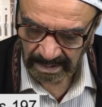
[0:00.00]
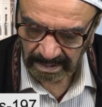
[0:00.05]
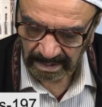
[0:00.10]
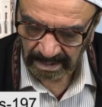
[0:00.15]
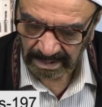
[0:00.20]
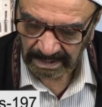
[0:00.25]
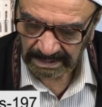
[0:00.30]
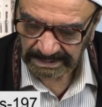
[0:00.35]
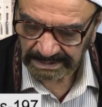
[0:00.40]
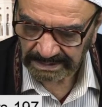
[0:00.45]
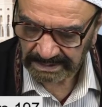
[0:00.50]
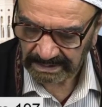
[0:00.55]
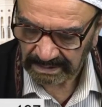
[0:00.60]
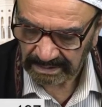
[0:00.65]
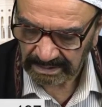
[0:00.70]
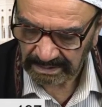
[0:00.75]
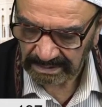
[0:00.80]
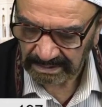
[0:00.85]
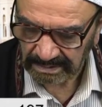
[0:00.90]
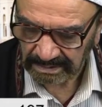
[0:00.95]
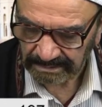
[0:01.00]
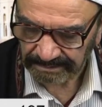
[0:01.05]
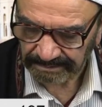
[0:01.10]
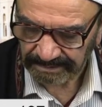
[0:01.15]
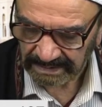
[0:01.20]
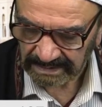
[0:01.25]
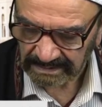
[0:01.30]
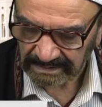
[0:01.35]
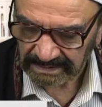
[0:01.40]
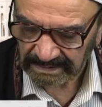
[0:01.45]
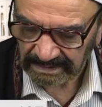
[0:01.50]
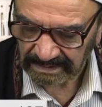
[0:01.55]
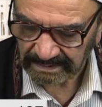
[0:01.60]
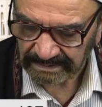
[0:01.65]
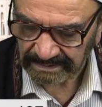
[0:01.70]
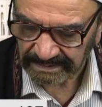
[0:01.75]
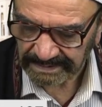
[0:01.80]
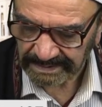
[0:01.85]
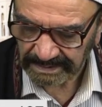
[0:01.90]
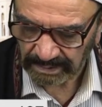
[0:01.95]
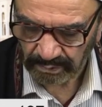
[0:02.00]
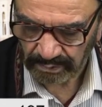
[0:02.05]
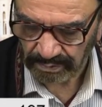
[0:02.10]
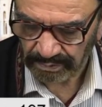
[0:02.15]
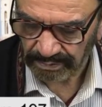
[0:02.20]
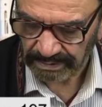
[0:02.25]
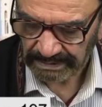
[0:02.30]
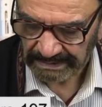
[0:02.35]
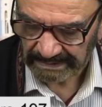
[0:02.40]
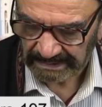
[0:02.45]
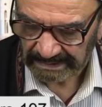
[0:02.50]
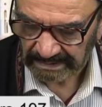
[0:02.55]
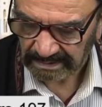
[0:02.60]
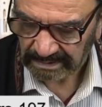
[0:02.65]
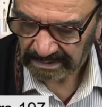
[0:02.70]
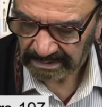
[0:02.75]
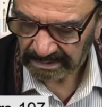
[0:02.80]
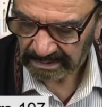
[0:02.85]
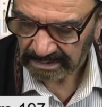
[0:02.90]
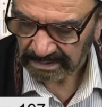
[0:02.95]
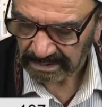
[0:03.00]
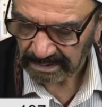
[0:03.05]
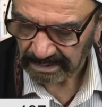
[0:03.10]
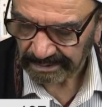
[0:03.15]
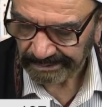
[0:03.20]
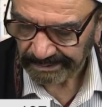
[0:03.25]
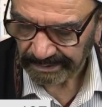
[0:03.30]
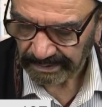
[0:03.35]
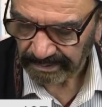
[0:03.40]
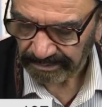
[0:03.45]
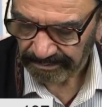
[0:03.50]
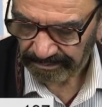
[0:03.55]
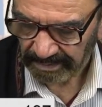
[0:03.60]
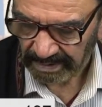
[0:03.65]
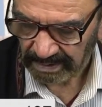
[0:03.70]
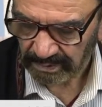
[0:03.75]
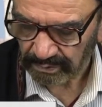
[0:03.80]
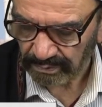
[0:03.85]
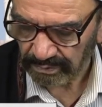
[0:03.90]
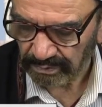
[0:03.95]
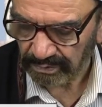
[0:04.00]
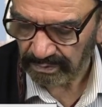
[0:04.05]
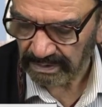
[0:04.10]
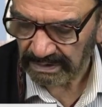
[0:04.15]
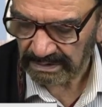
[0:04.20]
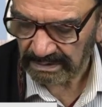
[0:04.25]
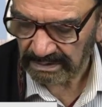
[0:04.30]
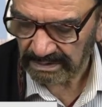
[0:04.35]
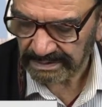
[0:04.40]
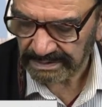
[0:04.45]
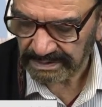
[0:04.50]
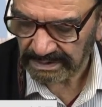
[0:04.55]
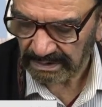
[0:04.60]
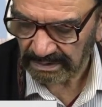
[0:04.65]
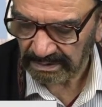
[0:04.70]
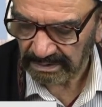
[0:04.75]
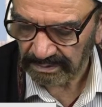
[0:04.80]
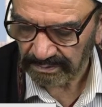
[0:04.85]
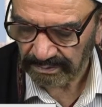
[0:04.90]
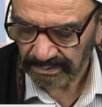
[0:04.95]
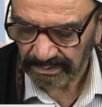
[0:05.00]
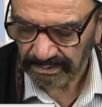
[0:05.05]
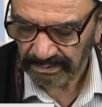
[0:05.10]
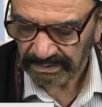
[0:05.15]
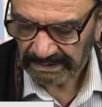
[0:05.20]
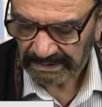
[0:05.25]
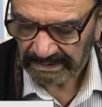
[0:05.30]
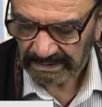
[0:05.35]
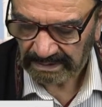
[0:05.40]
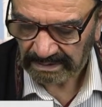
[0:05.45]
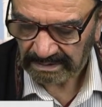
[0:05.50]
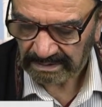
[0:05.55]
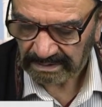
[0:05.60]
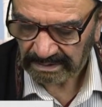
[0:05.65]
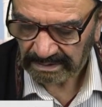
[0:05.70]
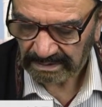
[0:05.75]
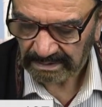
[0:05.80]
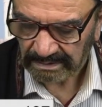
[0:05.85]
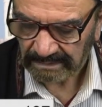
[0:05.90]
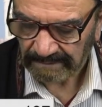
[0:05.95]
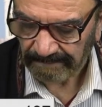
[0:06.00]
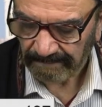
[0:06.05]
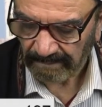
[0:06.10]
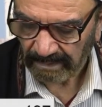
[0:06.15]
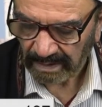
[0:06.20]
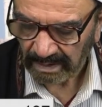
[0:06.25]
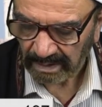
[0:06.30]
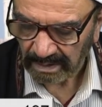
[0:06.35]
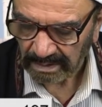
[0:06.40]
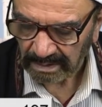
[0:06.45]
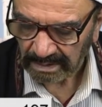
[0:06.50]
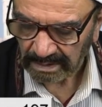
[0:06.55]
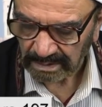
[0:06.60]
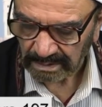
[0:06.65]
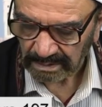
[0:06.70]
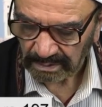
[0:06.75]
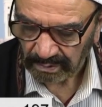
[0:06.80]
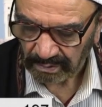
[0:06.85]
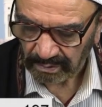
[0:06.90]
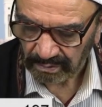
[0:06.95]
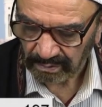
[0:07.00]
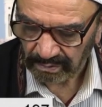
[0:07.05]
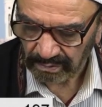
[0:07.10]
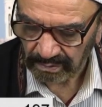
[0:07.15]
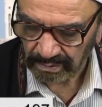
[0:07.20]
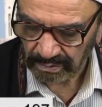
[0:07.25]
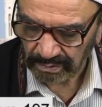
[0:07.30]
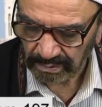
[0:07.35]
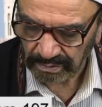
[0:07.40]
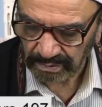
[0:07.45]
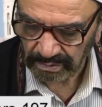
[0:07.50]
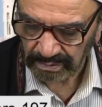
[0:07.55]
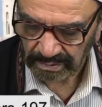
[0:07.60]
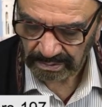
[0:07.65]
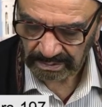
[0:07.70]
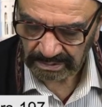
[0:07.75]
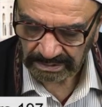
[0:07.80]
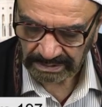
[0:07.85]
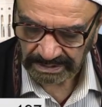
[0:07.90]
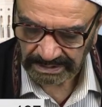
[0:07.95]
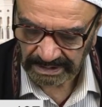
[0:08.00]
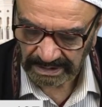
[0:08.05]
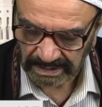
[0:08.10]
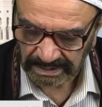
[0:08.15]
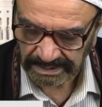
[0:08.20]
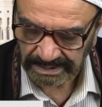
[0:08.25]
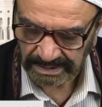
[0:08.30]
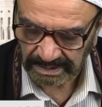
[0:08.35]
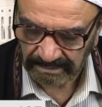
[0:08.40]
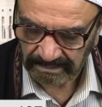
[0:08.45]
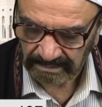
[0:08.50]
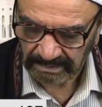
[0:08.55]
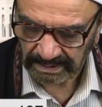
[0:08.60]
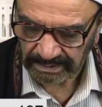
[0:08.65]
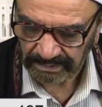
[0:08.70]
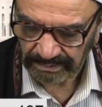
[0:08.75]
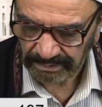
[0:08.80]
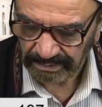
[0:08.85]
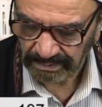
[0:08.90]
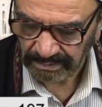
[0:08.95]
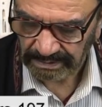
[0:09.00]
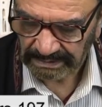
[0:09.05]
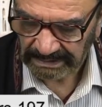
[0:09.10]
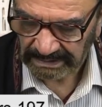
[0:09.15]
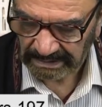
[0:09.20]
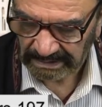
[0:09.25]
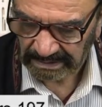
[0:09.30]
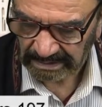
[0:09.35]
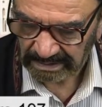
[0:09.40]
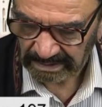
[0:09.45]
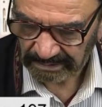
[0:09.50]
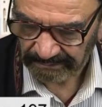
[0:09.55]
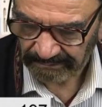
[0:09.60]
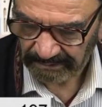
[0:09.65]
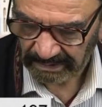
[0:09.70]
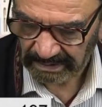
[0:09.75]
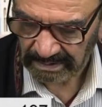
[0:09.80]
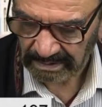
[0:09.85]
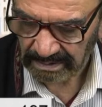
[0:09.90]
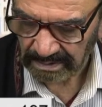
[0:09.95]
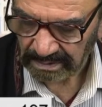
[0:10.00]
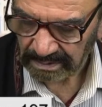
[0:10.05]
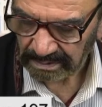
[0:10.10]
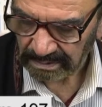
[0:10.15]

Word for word: Ağaçları pazartesi günü yarattı. Mekruhları salı günü yarattı. Nuru çarşamba günü yarattı ve